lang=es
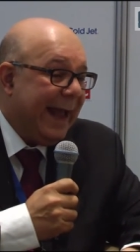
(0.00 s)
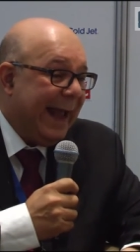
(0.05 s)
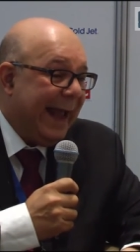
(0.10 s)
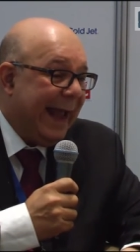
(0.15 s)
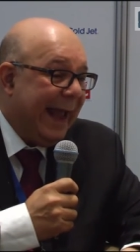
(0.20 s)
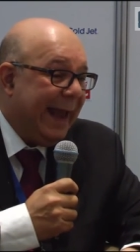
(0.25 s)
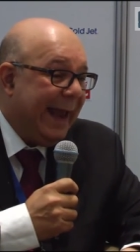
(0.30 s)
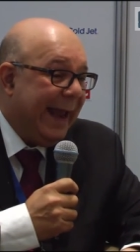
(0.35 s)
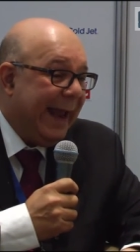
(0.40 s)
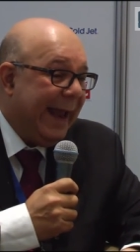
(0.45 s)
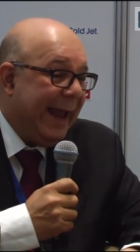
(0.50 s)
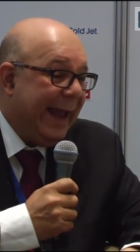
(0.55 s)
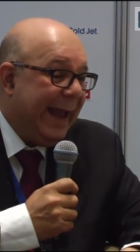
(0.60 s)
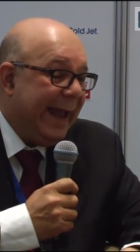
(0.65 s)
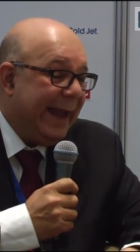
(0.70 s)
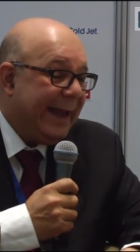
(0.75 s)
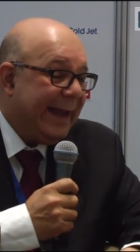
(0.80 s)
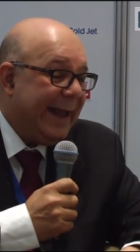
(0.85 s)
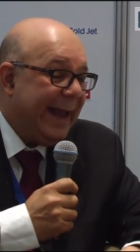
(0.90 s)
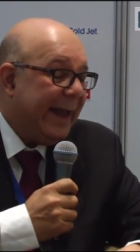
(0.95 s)

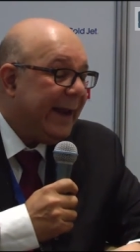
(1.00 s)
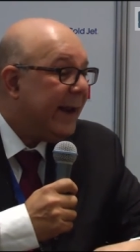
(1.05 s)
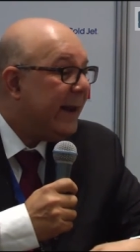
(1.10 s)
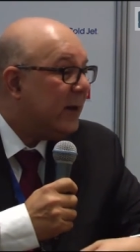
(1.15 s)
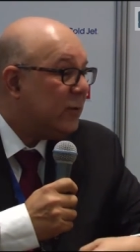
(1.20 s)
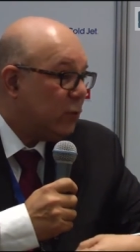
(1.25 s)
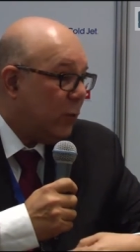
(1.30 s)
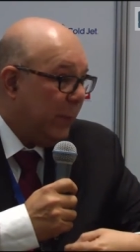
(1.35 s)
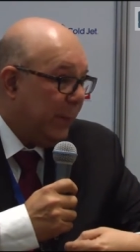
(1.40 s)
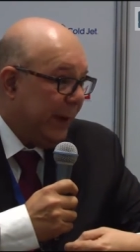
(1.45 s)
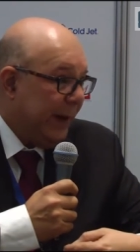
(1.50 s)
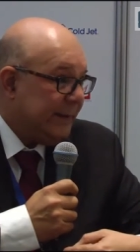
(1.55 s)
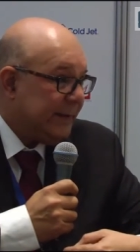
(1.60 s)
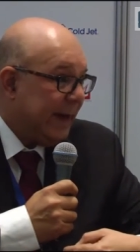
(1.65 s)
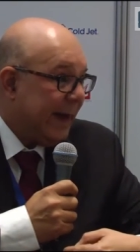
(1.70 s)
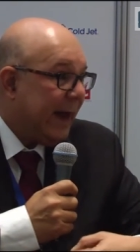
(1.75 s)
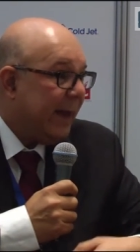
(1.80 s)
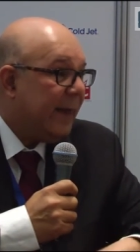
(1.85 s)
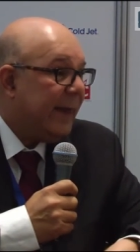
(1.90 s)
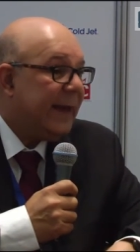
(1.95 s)
que quieren que su
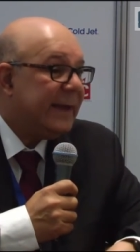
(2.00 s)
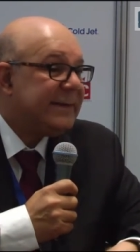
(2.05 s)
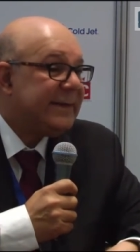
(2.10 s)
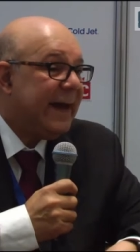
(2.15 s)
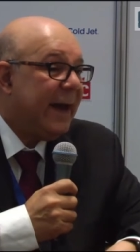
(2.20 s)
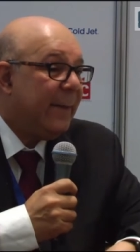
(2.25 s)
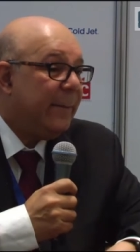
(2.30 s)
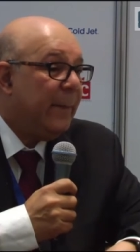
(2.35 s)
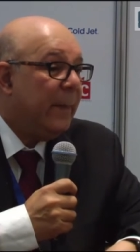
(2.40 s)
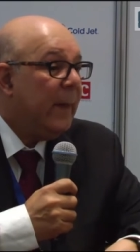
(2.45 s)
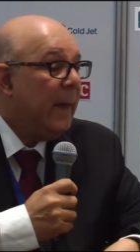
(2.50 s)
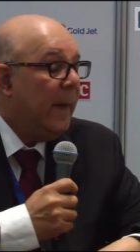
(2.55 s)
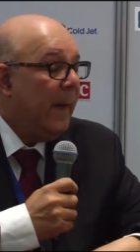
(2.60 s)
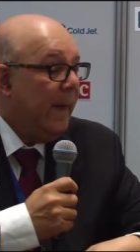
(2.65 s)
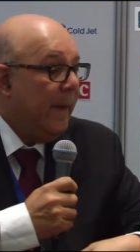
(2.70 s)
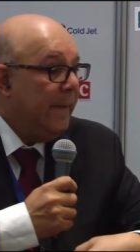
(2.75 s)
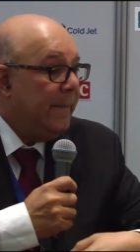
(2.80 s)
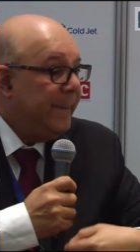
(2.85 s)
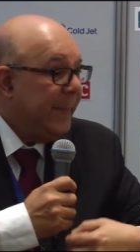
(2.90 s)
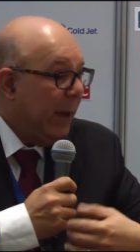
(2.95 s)
empresa cada día sea
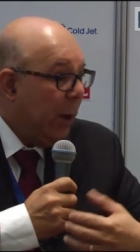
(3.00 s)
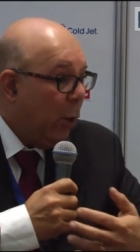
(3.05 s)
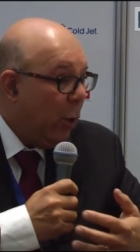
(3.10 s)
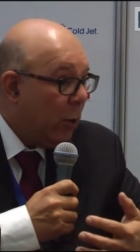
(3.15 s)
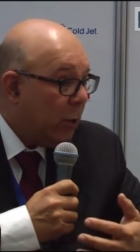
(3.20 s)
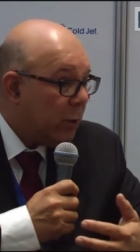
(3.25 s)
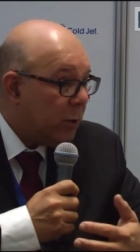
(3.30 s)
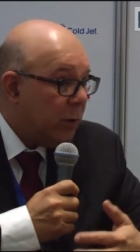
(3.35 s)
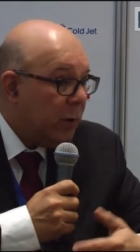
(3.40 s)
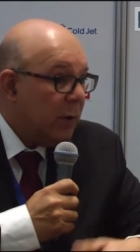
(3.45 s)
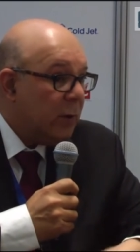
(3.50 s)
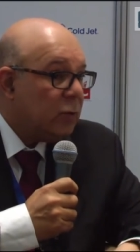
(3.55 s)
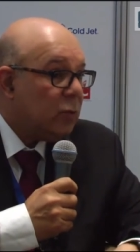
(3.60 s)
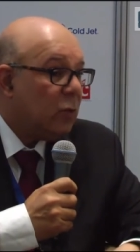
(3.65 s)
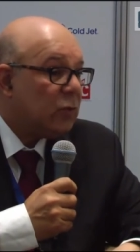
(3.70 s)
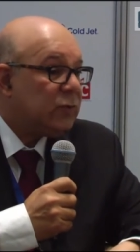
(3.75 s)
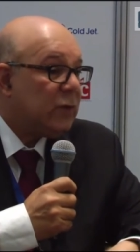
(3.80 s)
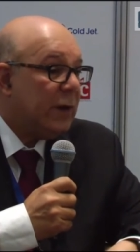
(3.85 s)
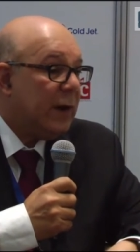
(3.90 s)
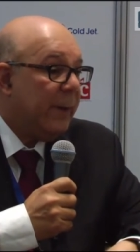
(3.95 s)
mejor,
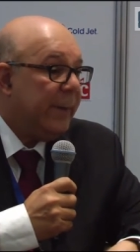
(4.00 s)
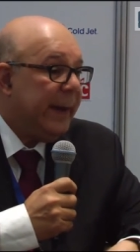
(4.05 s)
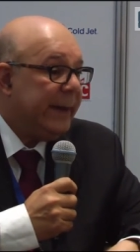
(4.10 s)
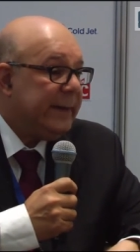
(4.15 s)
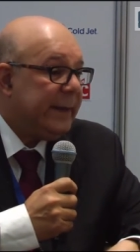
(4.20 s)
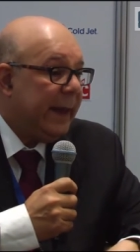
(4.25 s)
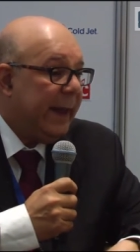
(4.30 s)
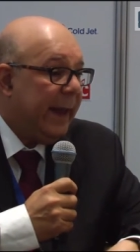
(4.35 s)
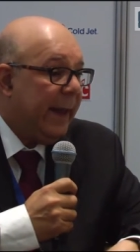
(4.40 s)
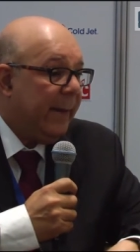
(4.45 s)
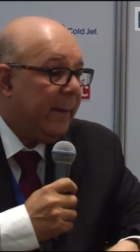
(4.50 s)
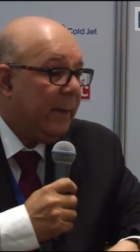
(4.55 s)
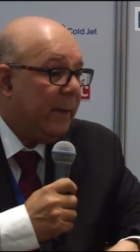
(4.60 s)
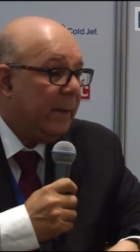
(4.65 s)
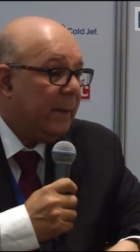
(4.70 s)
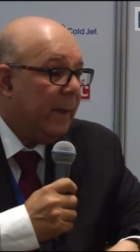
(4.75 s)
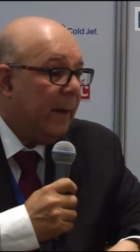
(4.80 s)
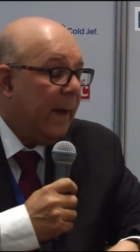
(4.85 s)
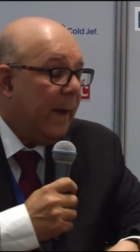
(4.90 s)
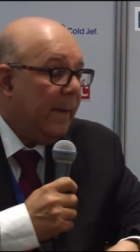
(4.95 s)
no solamente
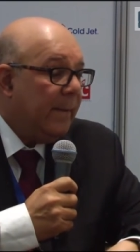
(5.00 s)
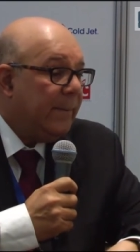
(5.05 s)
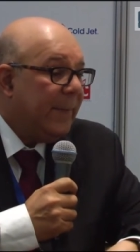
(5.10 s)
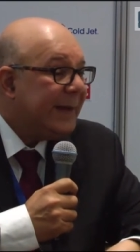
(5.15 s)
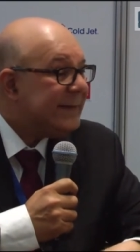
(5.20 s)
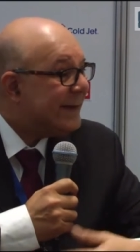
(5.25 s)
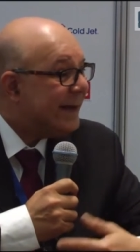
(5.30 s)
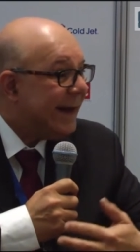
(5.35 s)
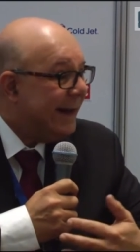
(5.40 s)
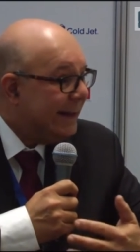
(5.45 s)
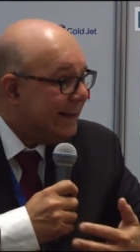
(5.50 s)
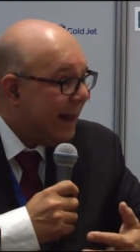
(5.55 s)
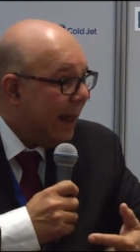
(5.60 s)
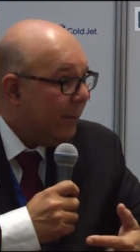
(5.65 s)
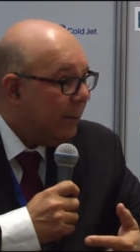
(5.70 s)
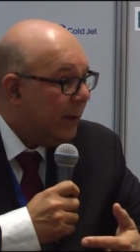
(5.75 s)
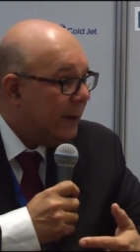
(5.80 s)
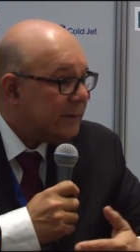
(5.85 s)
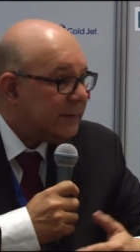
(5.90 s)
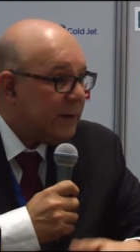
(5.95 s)
más
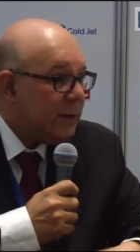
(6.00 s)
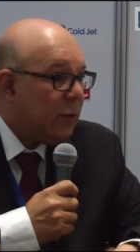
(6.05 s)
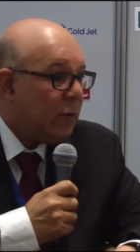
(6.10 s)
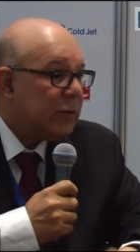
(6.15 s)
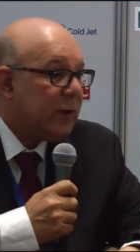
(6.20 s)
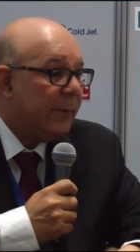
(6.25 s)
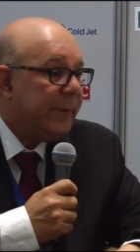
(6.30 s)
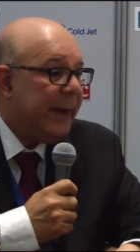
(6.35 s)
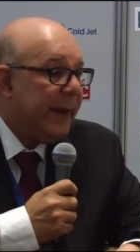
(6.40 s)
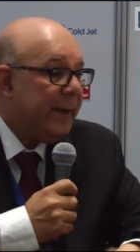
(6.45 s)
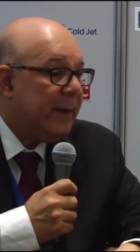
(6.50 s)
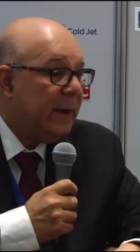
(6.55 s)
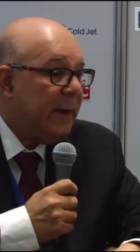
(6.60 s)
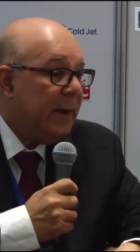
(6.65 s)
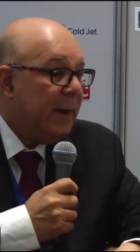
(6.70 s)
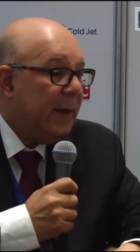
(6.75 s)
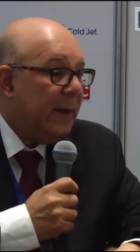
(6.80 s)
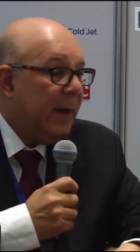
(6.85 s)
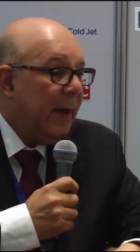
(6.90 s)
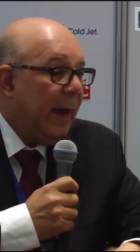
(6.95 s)
rentable, sino también
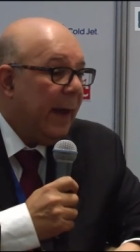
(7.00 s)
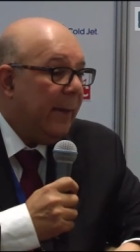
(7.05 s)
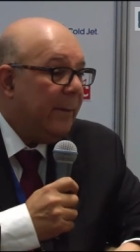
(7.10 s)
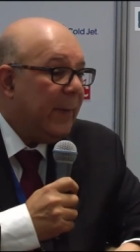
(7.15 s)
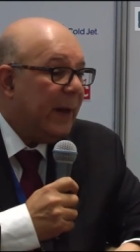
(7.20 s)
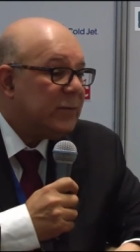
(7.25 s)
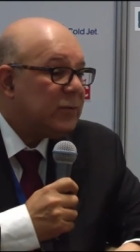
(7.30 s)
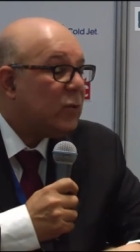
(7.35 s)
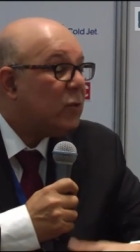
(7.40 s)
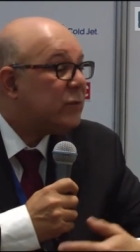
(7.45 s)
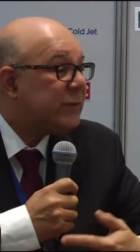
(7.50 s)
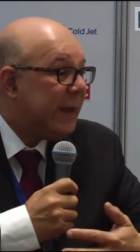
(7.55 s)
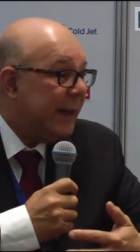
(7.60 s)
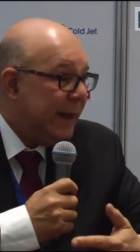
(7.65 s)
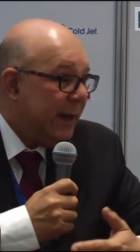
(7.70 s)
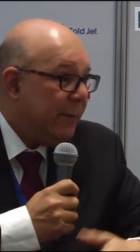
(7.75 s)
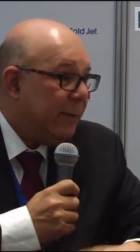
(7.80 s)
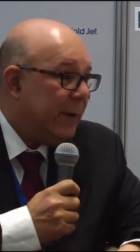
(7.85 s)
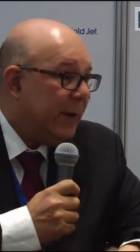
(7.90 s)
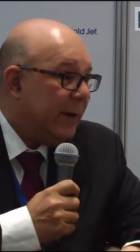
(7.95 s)
más
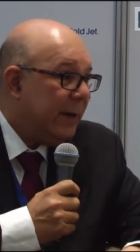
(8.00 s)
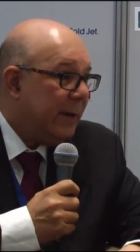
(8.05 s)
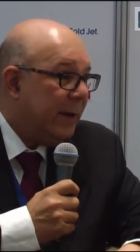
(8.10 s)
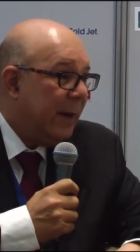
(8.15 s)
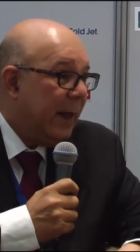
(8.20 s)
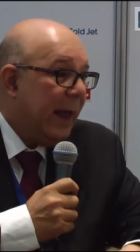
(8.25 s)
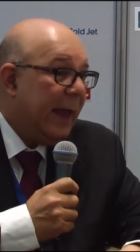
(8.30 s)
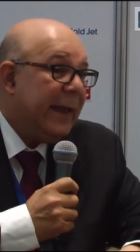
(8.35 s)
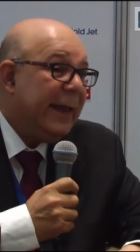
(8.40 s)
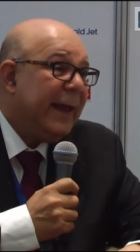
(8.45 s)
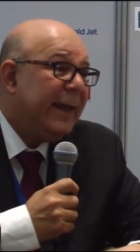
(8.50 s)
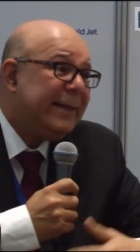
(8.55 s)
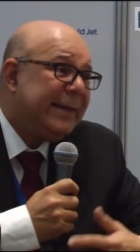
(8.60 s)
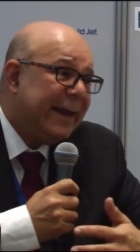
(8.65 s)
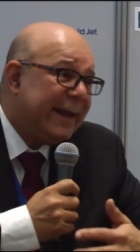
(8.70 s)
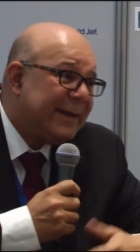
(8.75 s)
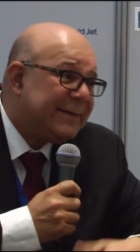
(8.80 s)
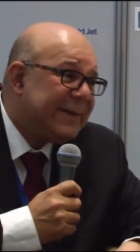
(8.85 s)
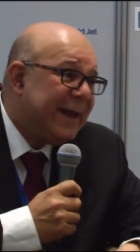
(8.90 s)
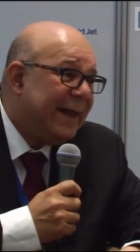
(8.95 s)
sostenible. Y es
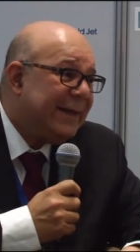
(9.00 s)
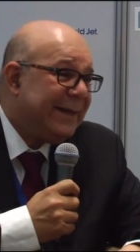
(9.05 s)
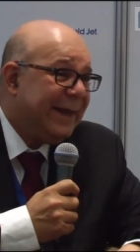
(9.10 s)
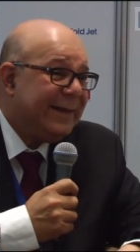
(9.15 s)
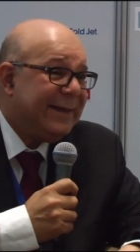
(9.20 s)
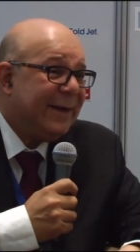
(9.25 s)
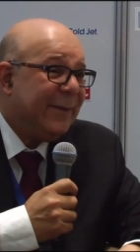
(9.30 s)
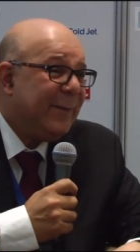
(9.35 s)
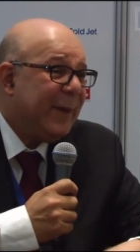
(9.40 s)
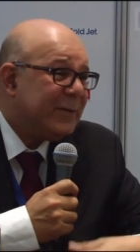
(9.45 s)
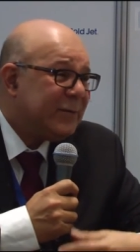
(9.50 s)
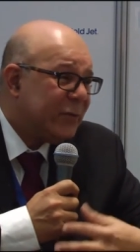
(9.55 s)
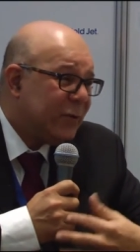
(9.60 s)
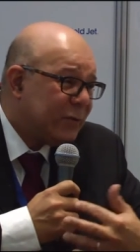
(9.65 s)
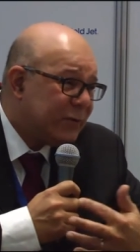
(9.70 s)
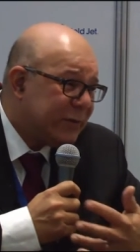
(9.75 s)
interesante, entre más